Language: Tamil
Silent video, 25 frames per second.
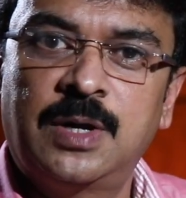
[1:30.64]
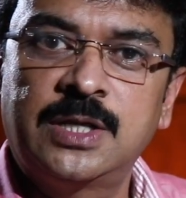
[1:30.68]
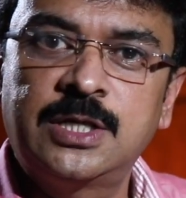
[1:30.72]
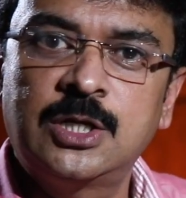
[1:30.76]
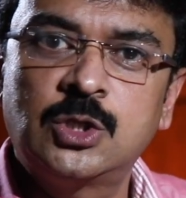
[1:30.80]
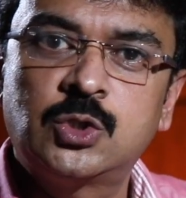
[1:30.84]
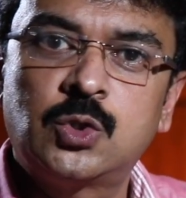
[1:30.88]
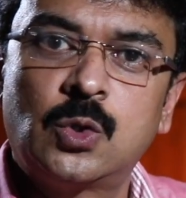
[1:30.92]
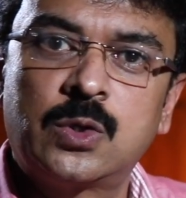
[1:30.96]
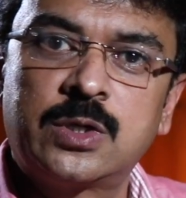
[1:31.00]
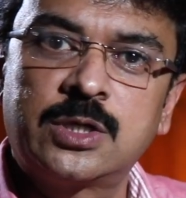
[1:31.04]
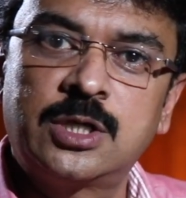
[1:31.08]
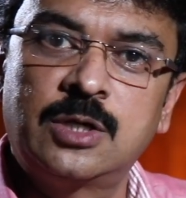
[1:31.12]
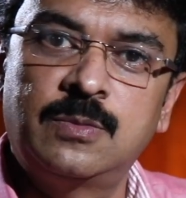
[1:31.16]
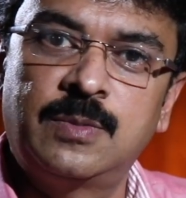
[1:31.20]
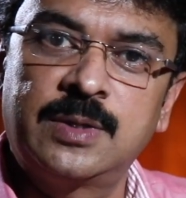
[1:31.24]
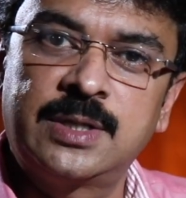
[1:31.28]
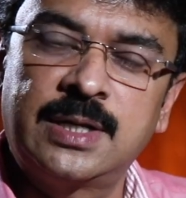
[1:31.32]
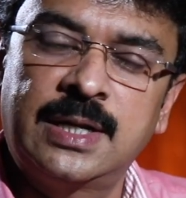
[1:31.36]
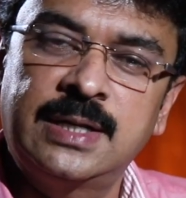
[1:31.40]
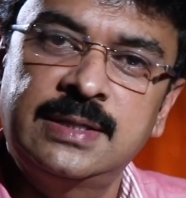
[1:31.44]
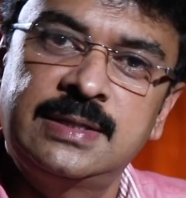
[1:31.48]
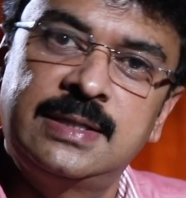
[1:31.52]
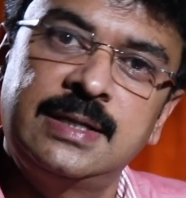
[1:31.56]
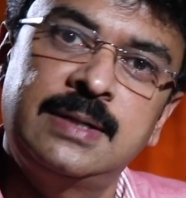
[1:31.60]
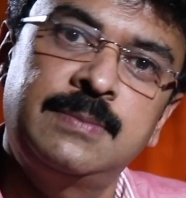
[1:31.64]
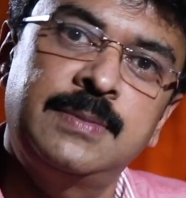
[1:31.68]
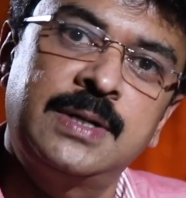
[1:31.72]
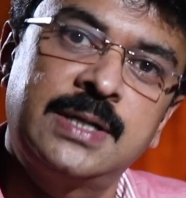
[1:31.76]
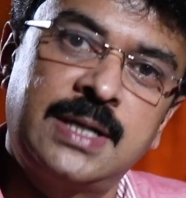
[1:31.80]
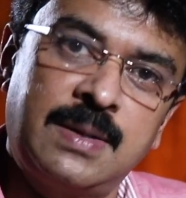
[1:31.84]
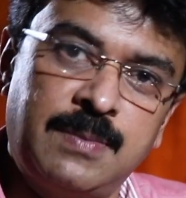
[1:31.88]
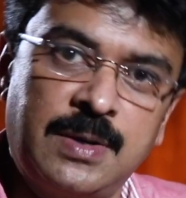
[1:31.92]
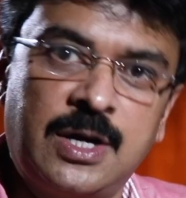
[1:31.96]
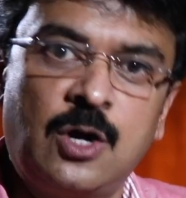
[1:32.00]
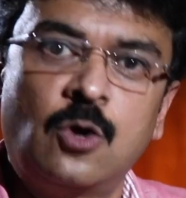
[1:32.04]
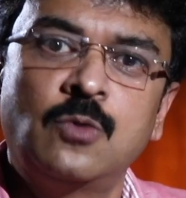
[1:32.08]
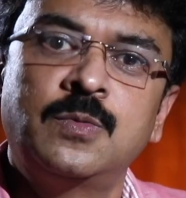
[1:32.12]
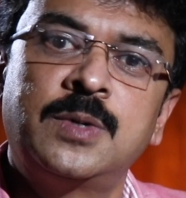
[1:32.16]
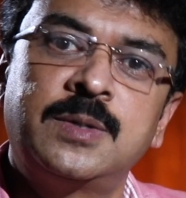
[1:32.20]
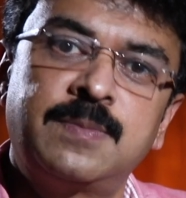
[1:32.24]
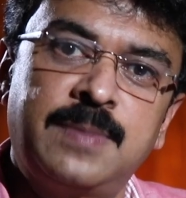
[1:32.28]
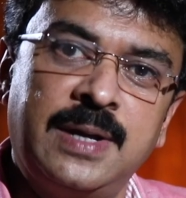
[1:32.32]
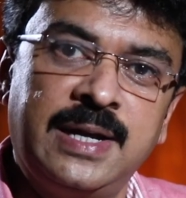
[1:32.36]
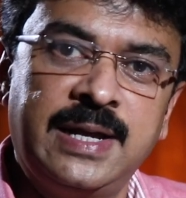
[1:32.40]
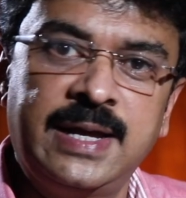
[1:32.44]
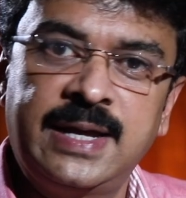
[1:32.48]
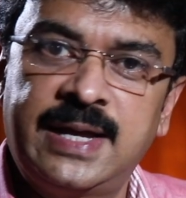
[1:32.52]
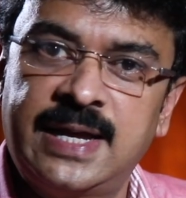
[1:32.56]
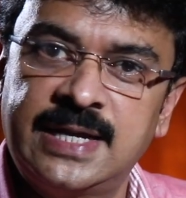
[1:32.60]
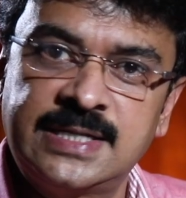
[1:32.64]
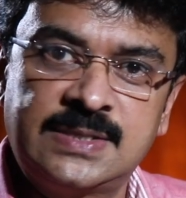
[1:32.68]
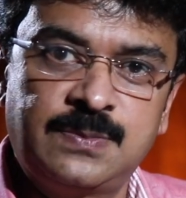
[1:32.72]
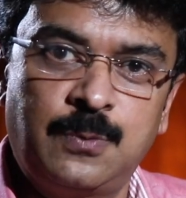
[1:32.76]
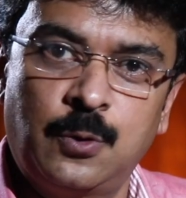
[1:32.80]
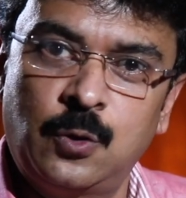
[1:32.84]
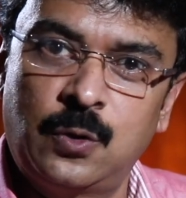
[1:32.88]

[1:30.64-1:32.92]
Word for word: பதில் சொல்கிறதுக்கு பதிலாக திரும்ப நம்ம கவர்மெண்ட் மேலேயே கேஸ்